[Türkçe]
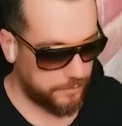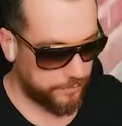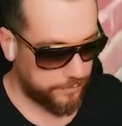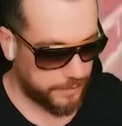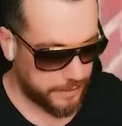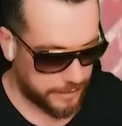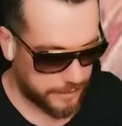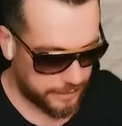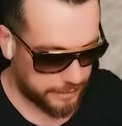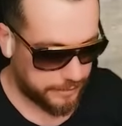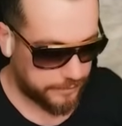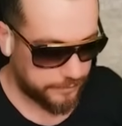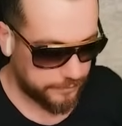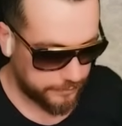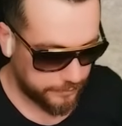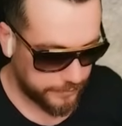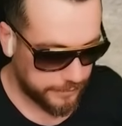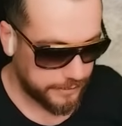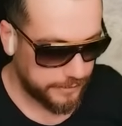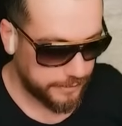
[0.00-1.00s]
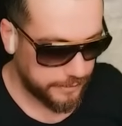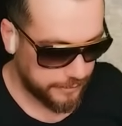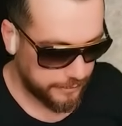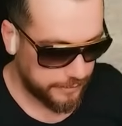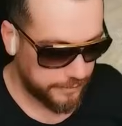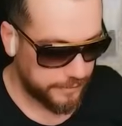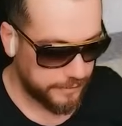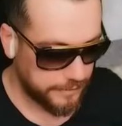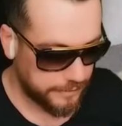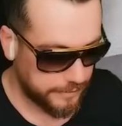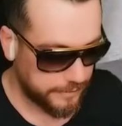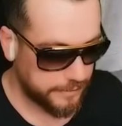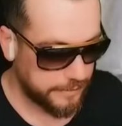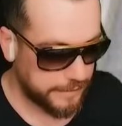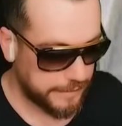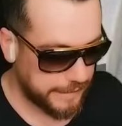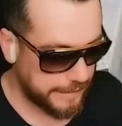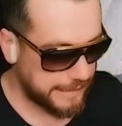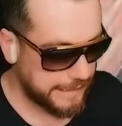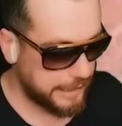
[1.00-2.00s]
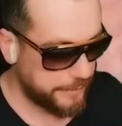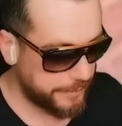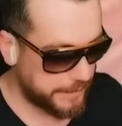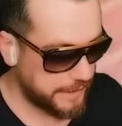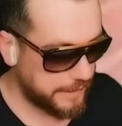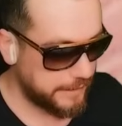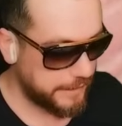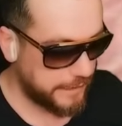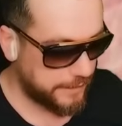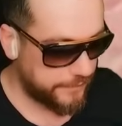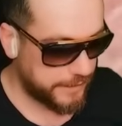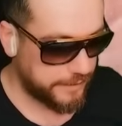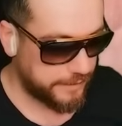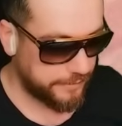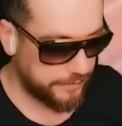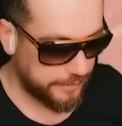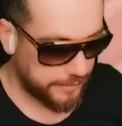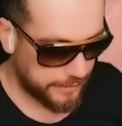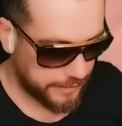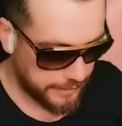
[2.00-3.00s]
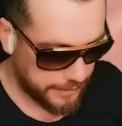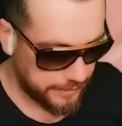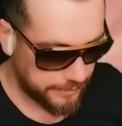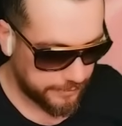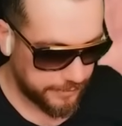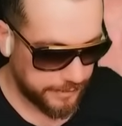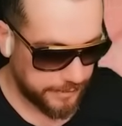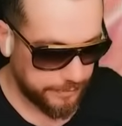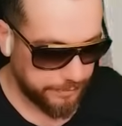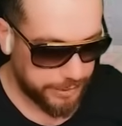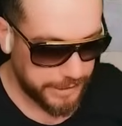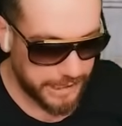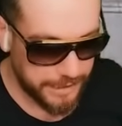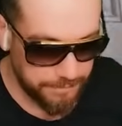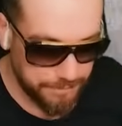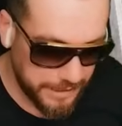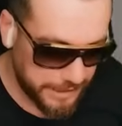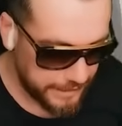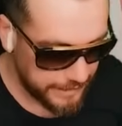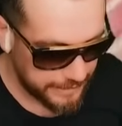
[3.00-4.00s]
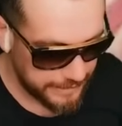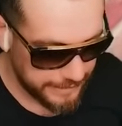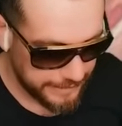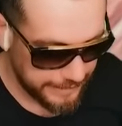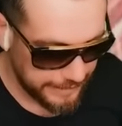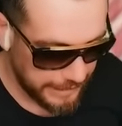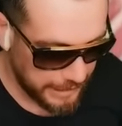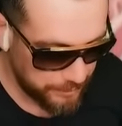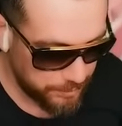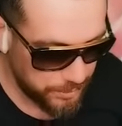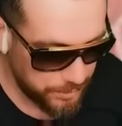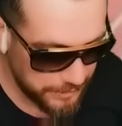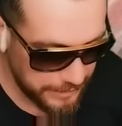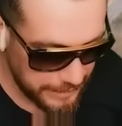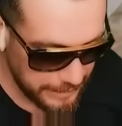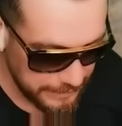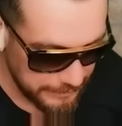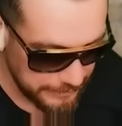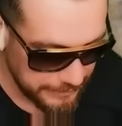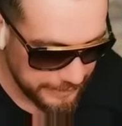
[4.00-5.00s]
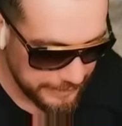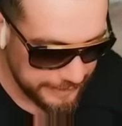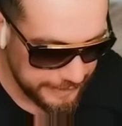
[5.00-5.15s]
Bak. Gel gel bir tane daha var. Ha? Tembeli ne yapıyorsun lan?